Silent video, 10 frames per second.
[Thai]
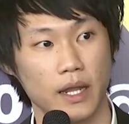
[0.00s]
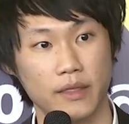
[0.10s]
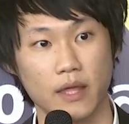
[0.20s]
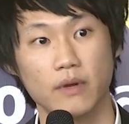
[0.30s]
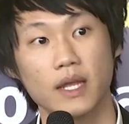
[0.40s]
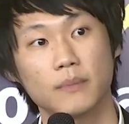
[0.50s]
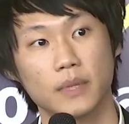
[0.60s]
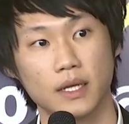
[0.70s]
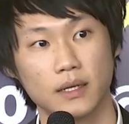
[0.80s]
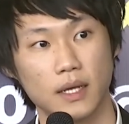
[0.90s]
Ethereum
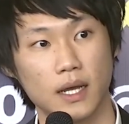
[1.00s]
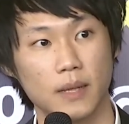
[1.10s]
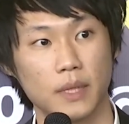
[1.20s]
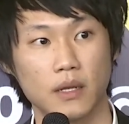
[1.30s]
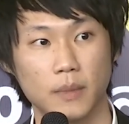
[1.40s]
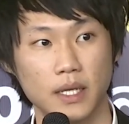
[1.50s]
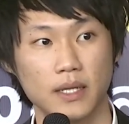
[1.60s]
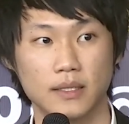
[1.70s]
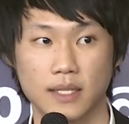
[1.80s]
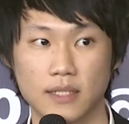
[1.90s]
เนี่ยมันก็มี
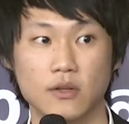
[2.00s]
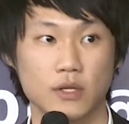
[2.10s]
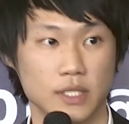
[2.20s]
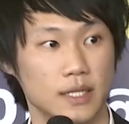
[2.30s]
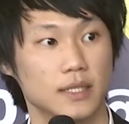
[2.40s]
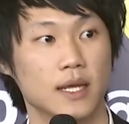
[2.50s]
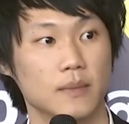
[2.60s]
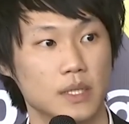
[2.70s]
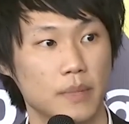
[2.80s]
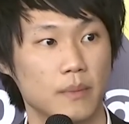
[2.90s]
ทั้งสองชนิดนะครับ
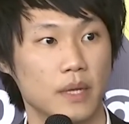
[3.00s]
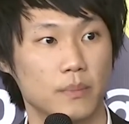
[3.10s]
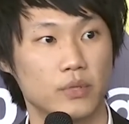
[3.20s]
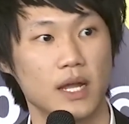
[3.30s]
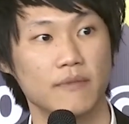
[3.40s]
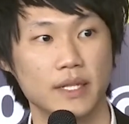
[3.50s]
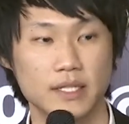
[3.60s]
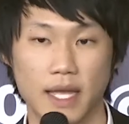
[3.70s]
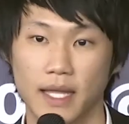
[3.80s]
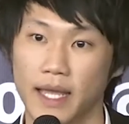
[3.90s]
จะเป็นแบบ private ที่
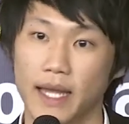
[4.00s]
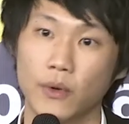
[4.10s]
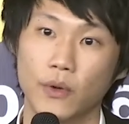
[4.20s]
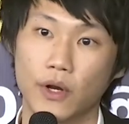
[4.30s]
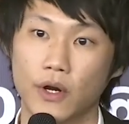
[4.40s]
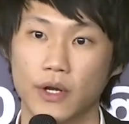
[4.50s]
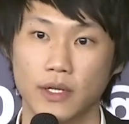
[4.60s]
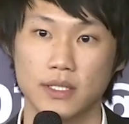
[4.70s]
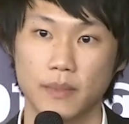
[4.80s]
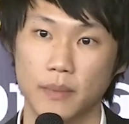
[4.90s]
ใช้กันแค่ในองค์กรห
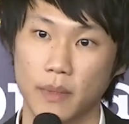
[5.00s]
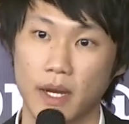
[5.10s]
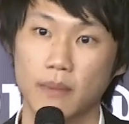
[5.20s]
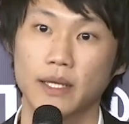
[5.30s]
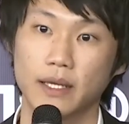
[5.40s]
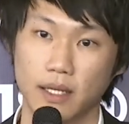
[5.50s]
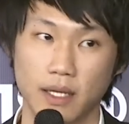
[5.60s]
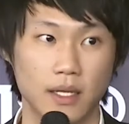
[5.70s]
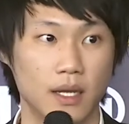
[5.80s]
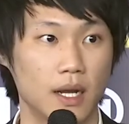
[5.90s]
รือจะเป็นแบบ public
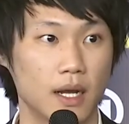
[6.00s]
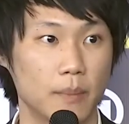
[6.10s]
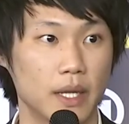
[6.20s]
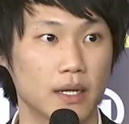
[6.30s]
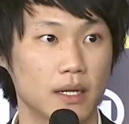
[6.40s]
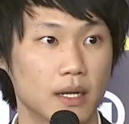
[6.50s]
เป็น